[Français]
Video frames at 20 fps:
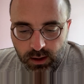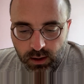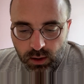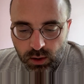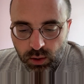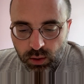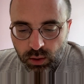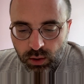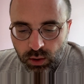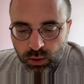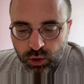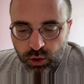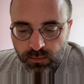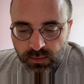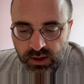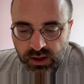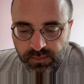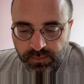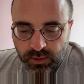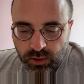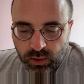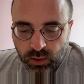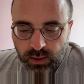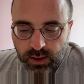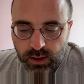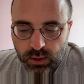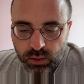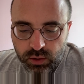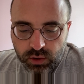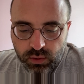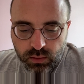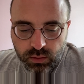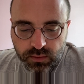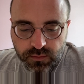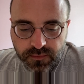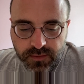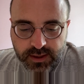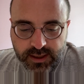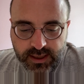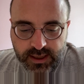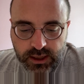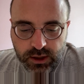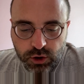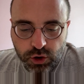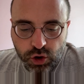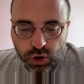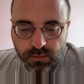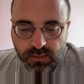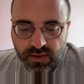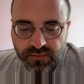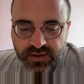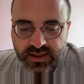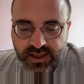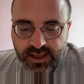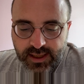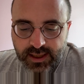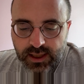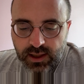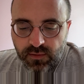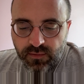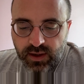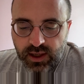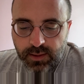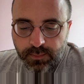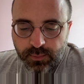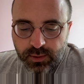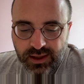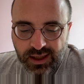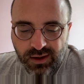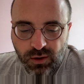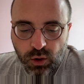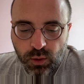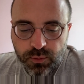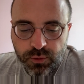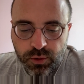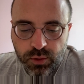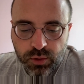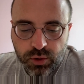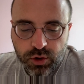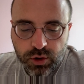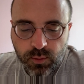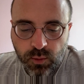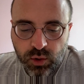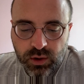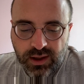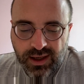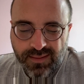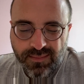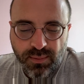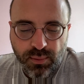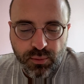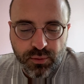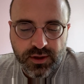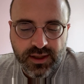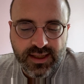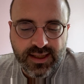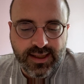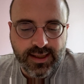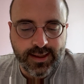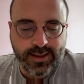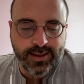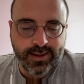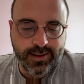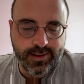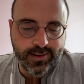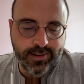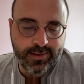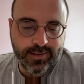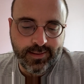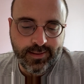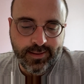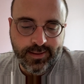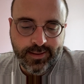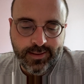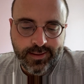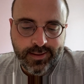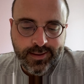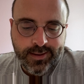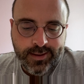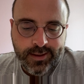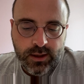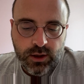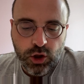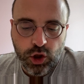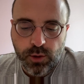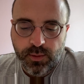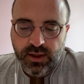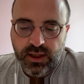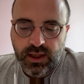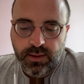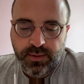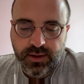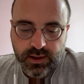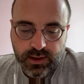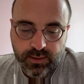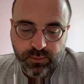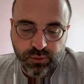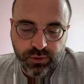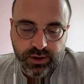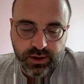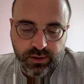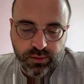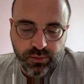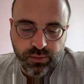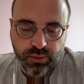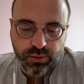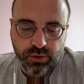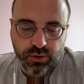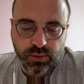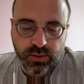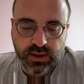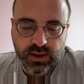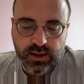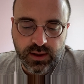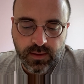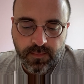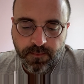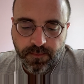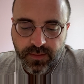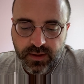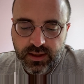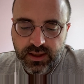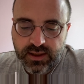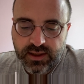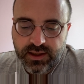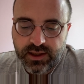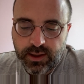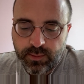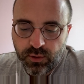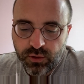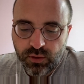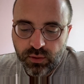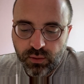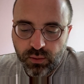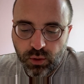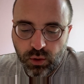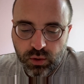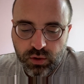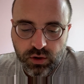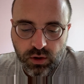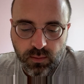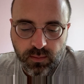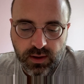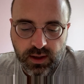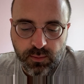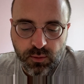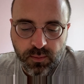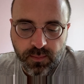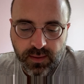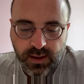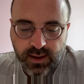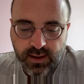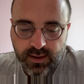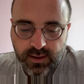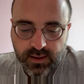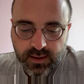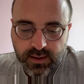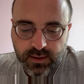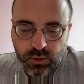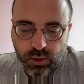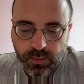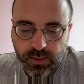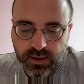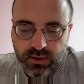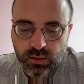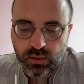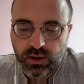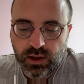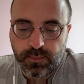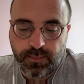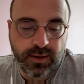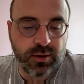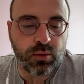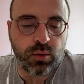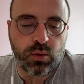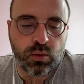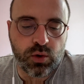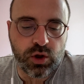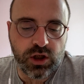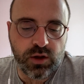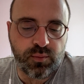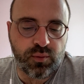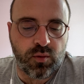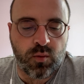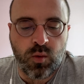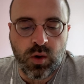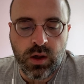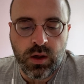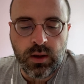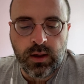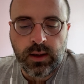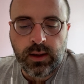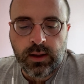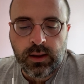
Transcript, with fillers: Le lendemain, pendant la leçon de physique, je m'avisais qu'il valait peut-être mieux se montrer plus discret. Je m'étais bien amusé en cours de cuisine. Décidément, ce cours semblait me plaire et ne présentait pas de danger pour moi.